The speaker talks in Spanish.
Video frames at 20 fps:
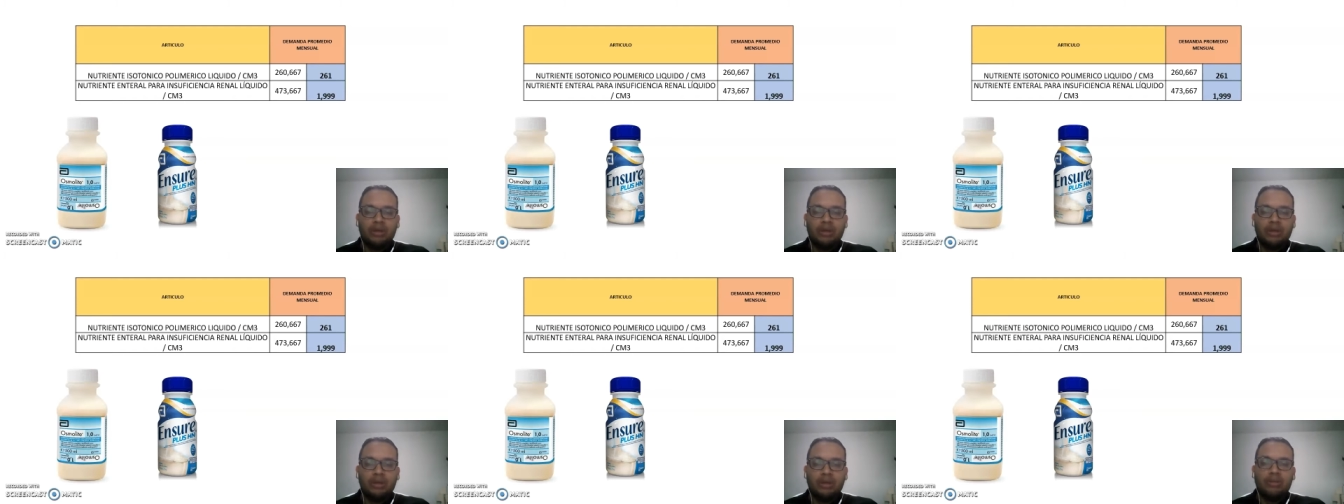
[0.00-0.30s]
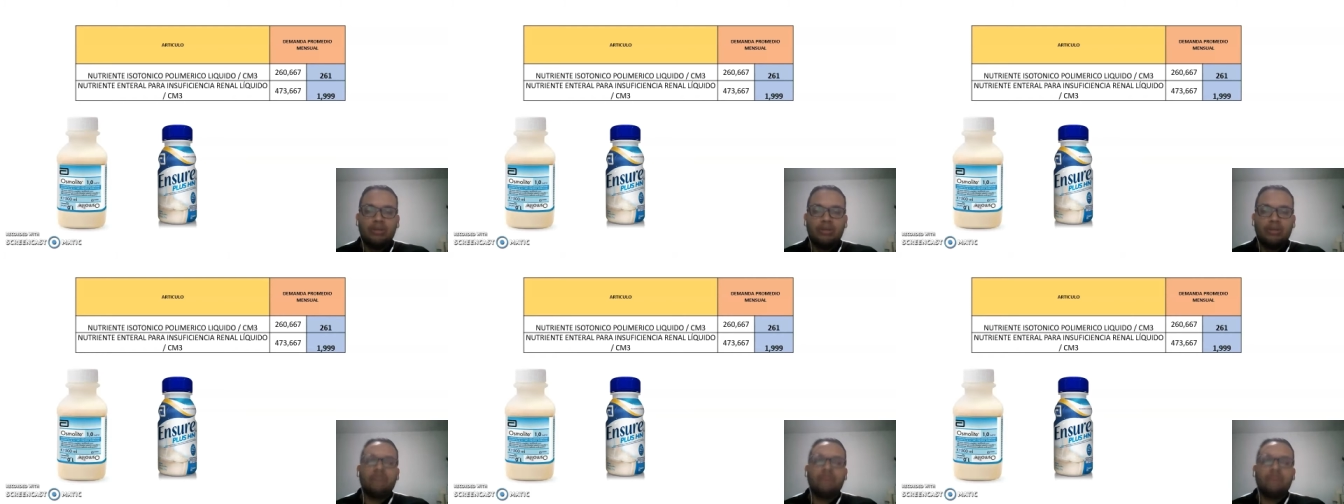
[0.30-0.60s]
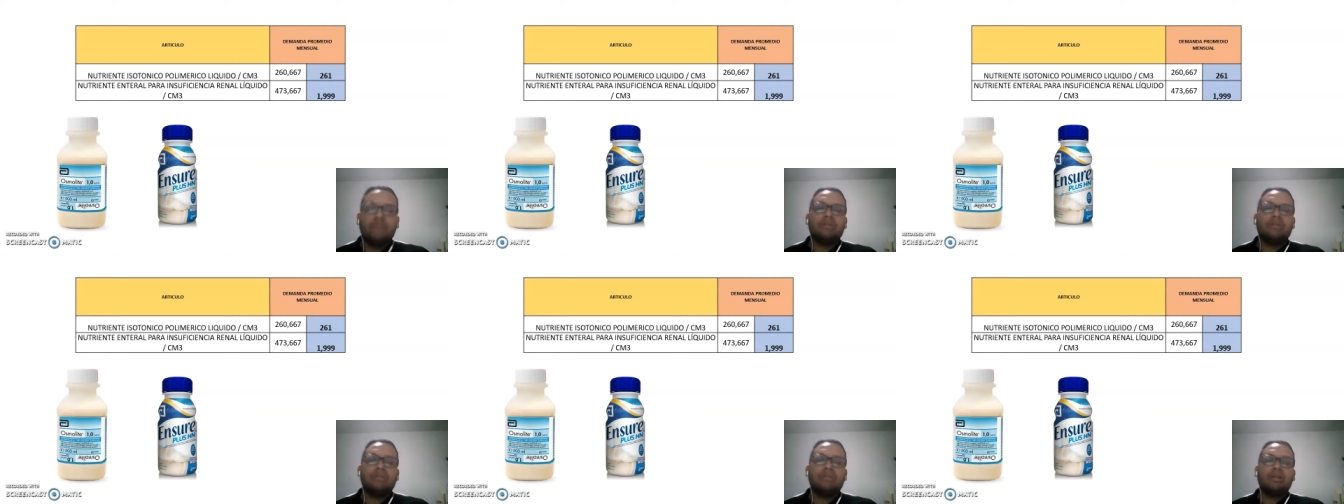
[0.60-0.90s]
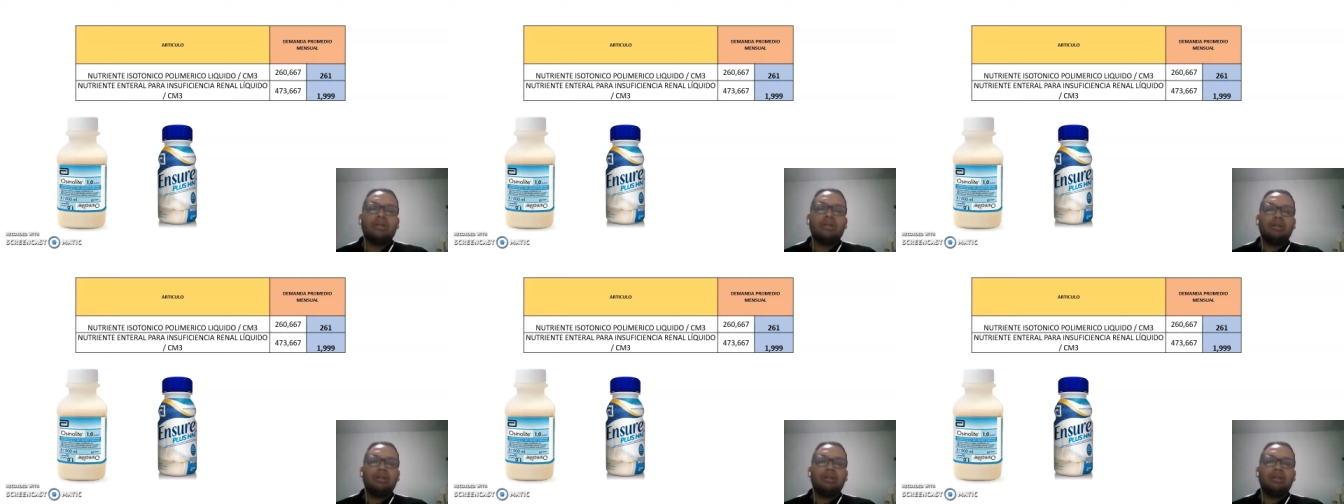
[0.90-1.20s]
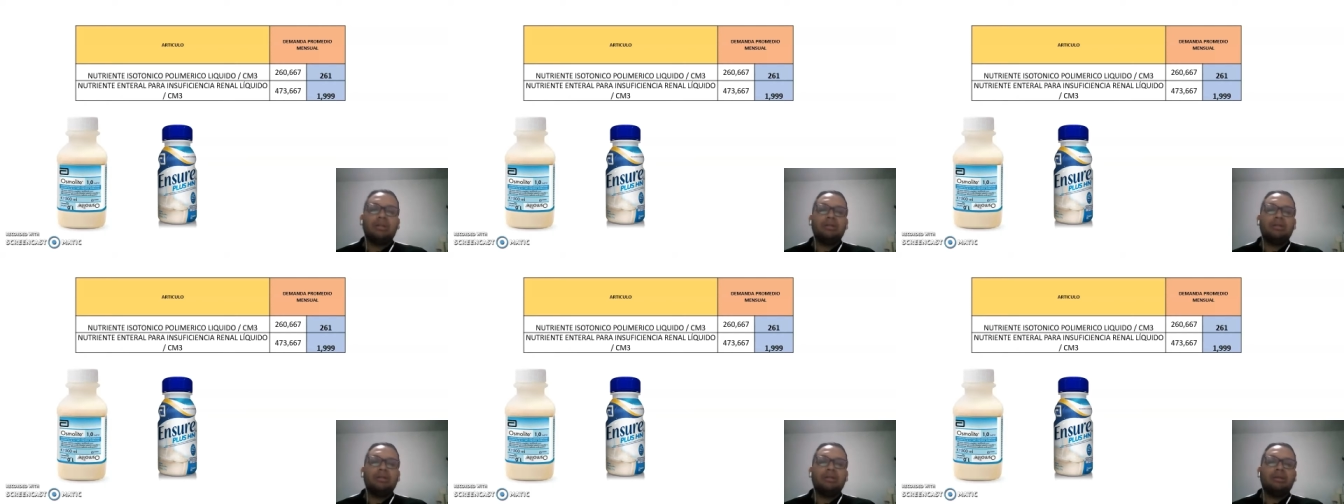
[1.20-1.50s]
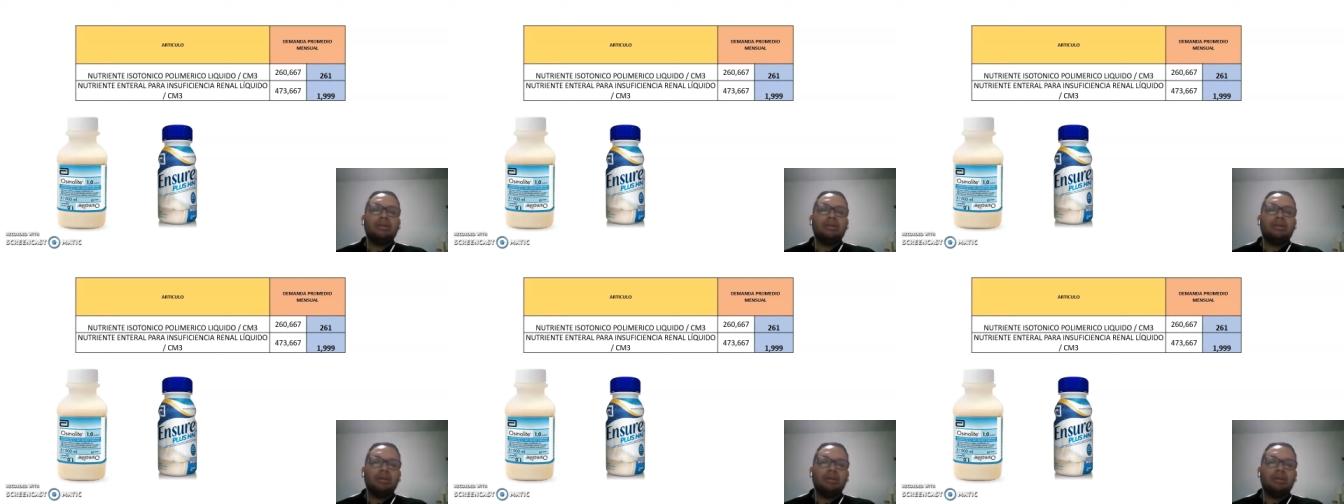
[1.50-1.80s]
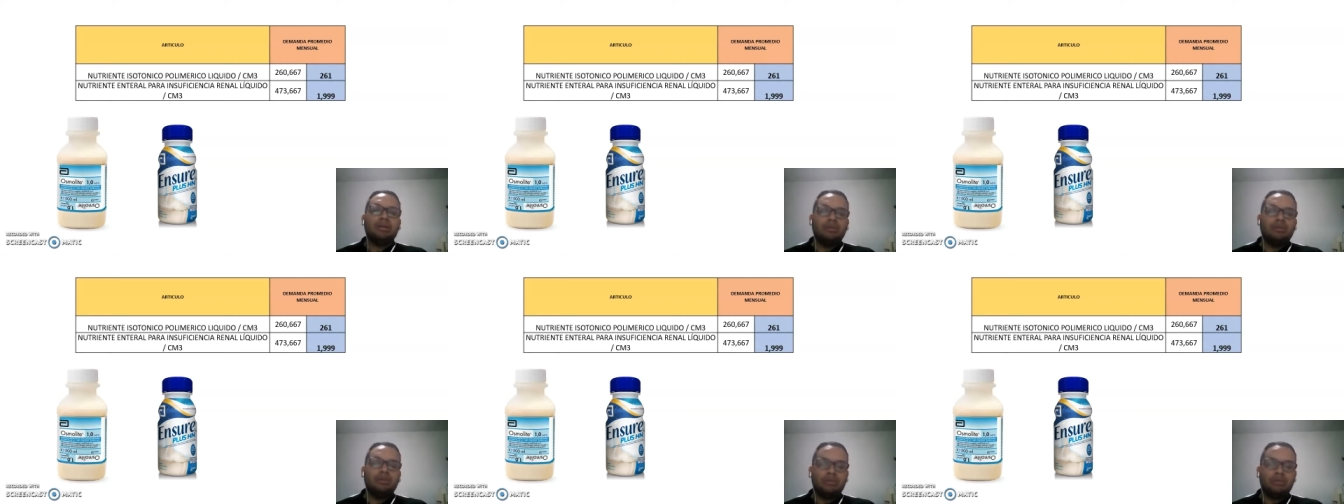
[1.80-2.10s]
para insuficiencia renal líquida, que
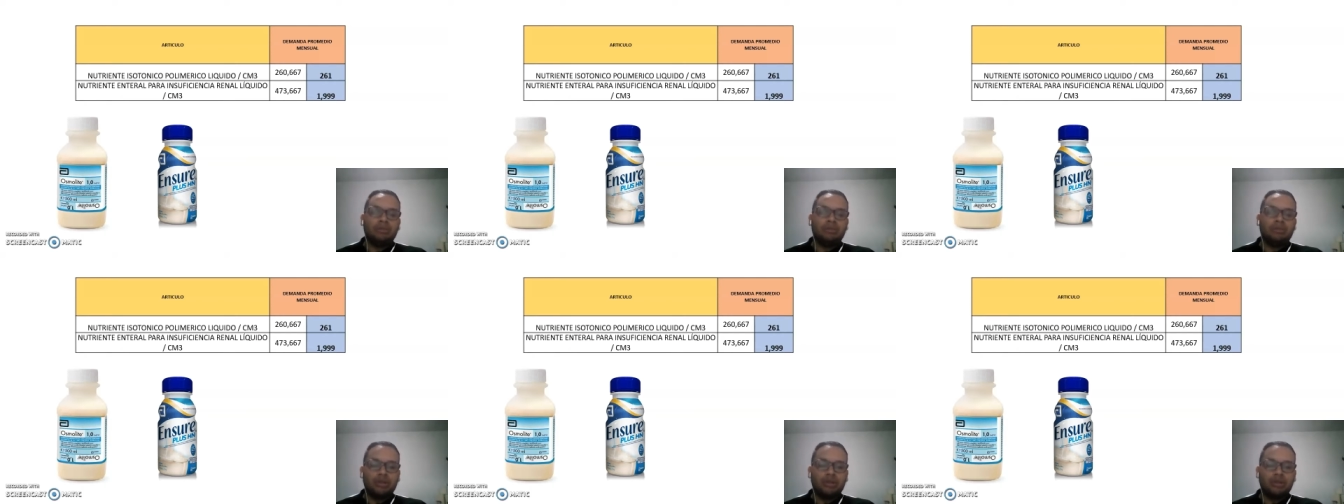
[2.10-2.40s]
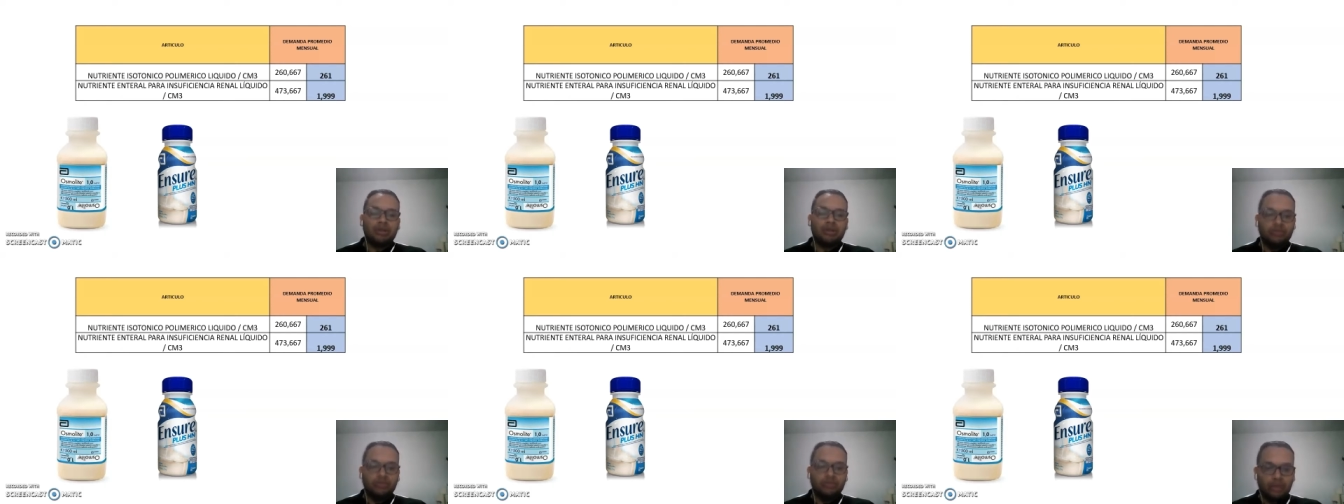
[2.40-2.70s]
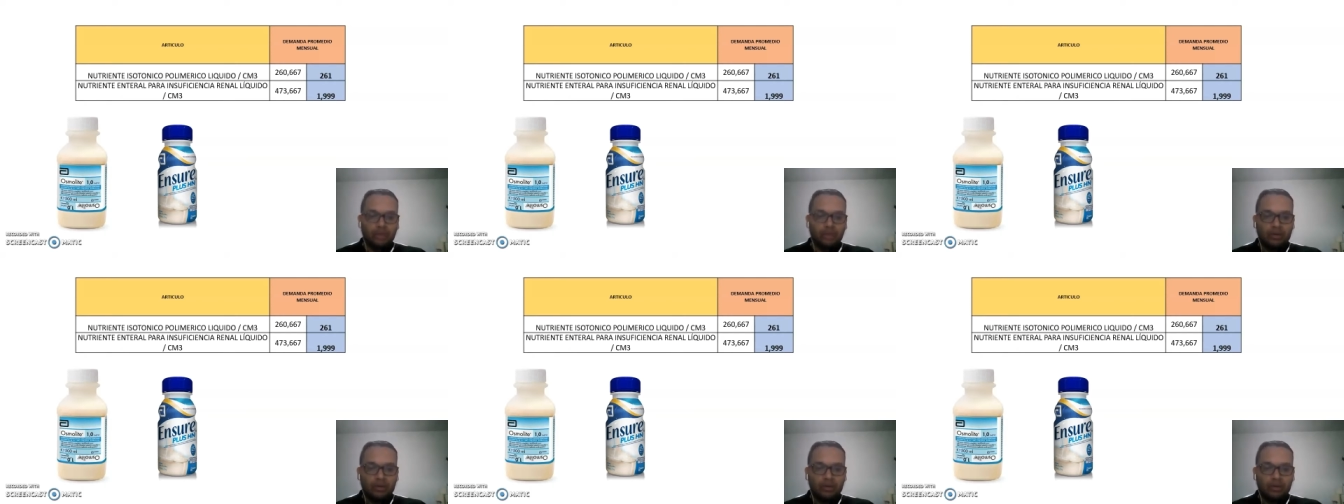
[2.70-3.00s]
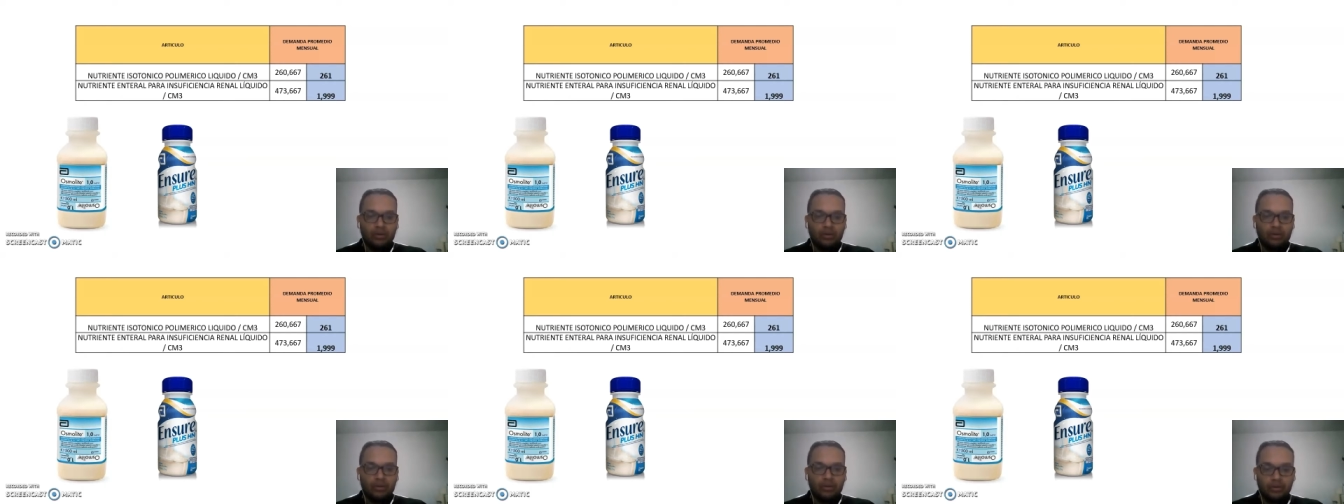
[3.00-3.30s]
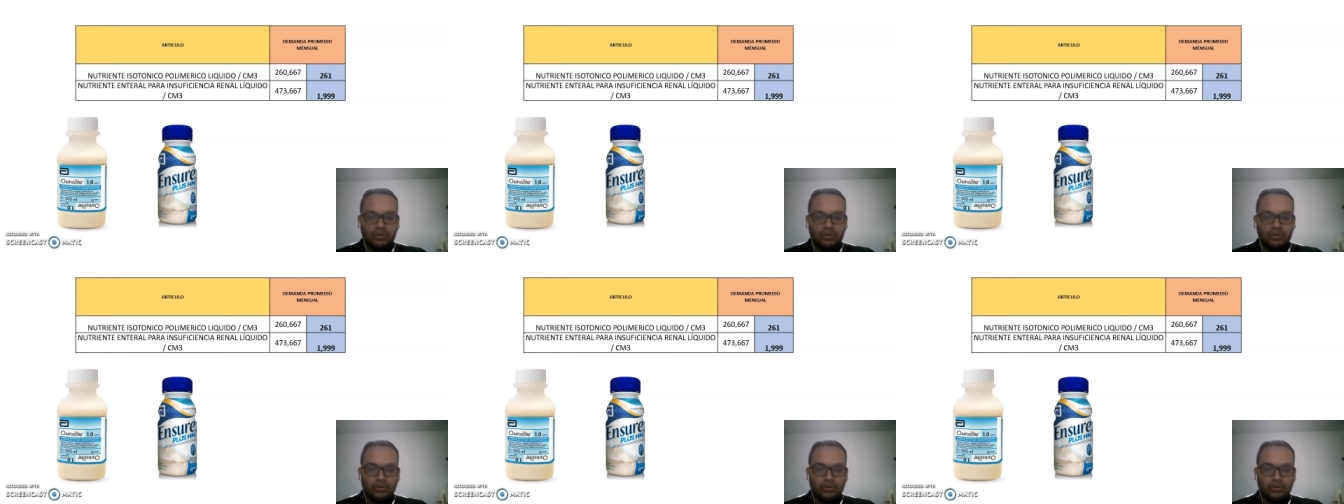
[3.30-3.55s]
bueno, que su frasco o